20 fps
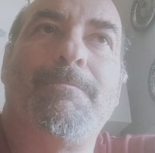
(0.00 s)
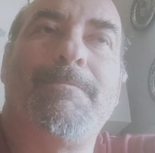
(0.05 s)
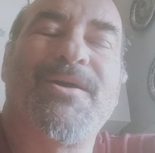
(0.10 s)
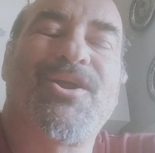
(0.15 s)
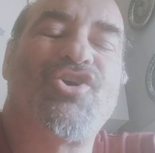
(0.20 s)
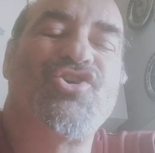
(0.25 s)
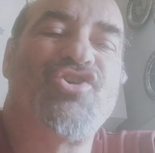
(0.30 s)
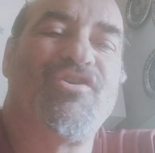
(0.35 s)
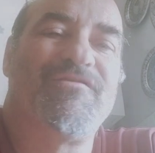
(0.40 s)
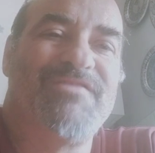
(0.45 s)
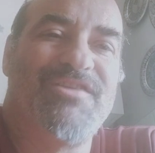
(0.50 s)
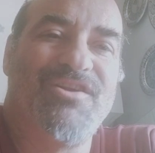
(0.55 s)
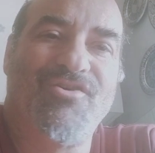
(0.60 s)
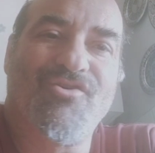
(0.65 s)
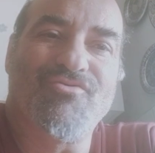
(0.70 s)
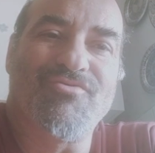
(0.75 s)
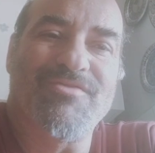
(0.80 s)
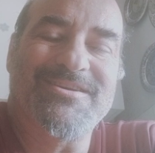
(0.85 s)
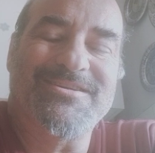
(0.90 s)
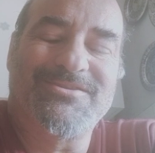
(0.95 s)
Però io vi
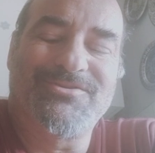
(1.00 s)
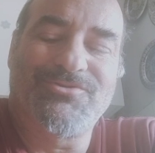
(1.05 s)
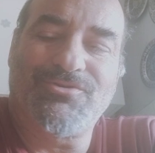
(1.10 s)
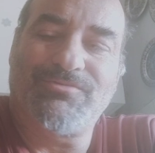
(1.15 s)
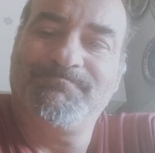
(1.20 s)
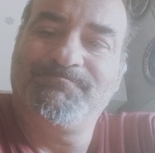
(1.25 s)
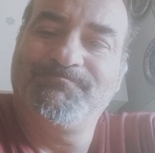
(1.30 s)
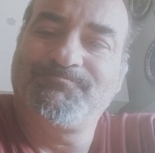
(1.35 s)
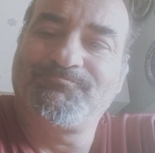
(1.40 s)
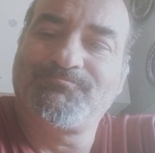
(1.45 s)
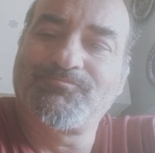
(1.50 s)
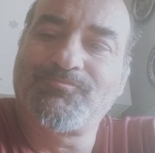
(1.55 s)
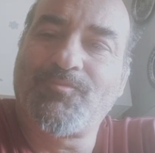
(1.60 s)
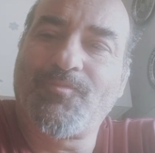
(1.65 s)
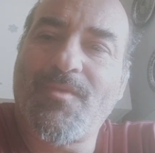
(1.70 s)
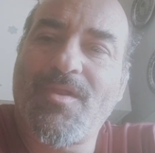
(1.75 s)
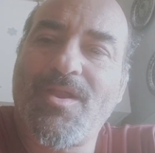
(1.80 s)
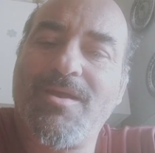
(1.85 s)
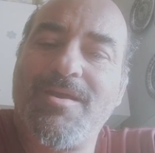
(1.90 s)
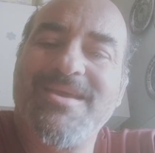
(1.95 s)
dico questo.
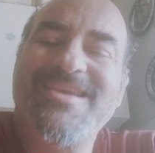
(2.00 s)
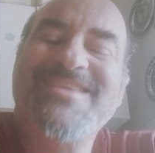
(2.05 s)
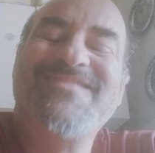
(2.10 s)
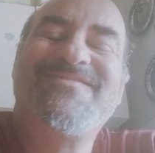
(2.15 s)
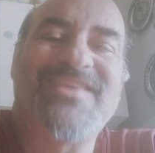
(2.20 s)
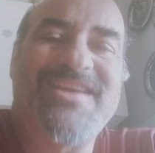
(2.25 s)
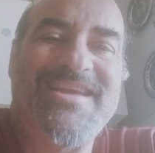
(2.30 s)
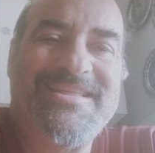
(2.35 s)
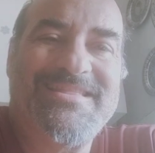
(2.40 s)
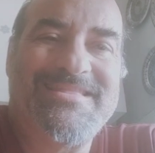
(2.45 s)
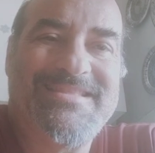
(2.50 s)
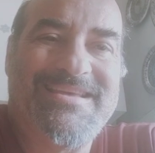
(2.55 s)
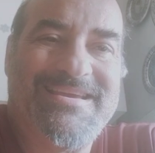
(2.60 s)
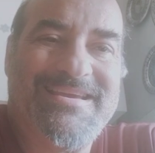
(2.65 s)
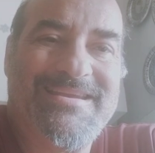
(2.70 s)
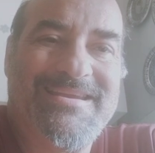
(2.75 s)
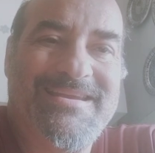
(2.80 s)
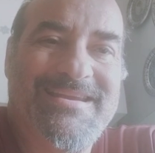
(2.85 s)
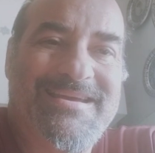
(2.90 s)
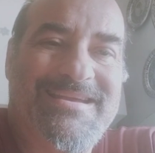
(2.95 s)
I
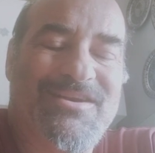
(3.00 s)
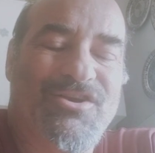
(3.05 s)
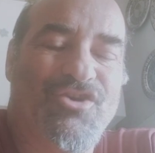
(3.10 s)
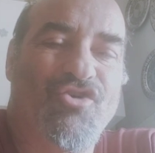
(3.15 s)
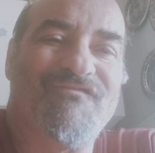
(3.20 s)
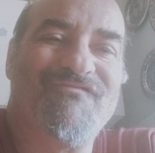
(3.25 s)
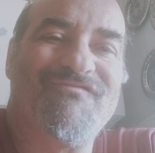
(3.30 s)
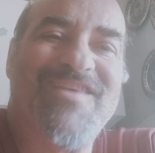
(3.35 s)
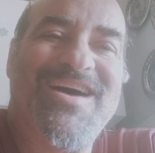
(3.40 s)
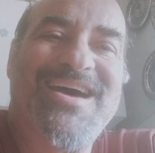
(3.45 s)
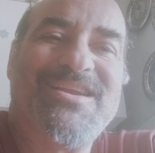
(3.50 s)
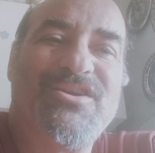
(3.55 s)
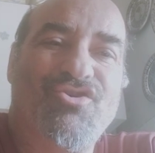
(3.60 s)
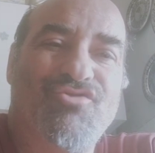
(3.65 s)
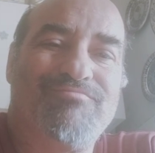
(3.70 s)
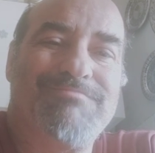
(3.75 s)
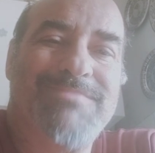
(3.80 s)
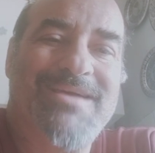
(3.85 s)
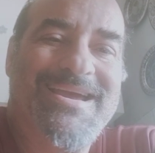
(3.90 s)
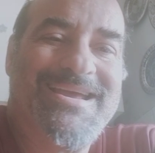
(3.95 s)
Fritkin non
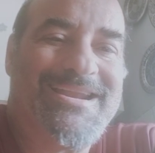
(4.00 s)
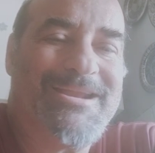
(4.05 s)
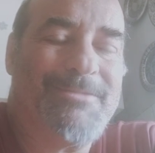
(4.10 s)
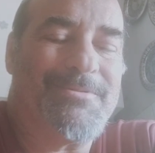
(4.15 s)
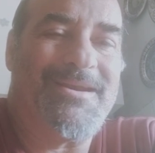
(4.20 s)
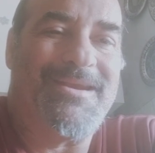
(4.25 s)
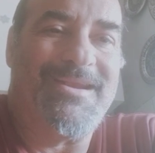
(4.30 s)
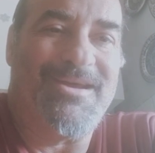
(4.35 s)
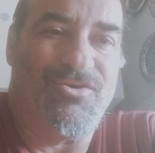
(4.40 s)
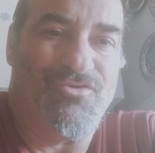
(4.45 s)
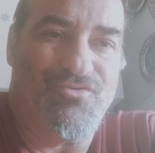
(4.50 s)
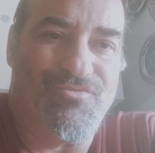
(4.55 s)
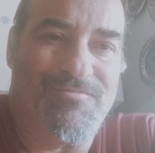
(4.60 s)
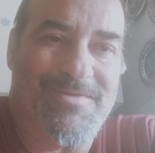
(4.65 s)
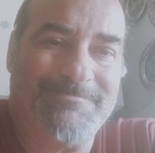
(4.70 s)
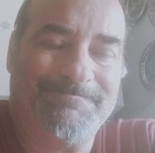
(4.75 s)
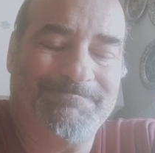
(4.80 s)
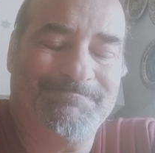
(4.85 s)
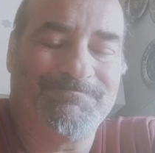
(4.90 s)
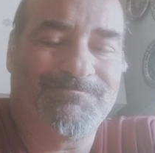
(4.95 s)
vanno bene per la
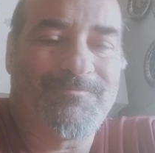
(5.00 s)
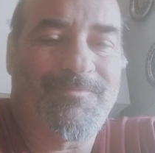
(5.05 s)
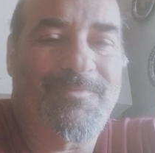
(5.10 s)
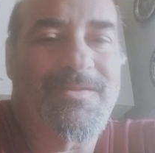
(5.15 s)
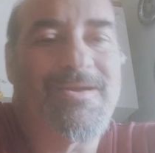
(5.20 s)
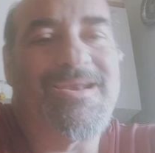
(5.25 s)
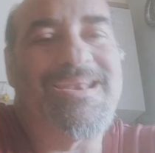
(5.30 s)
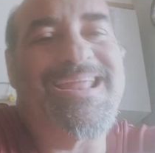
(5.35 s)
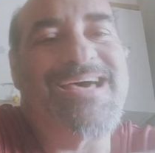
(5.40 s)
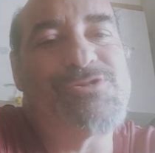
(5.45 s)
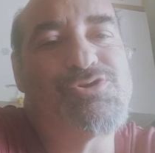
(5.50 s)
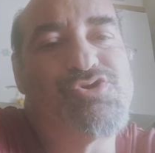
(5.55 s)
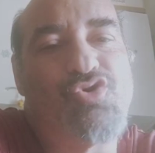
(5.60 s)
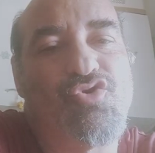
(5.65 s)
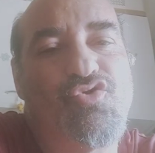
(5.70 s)
Roma. La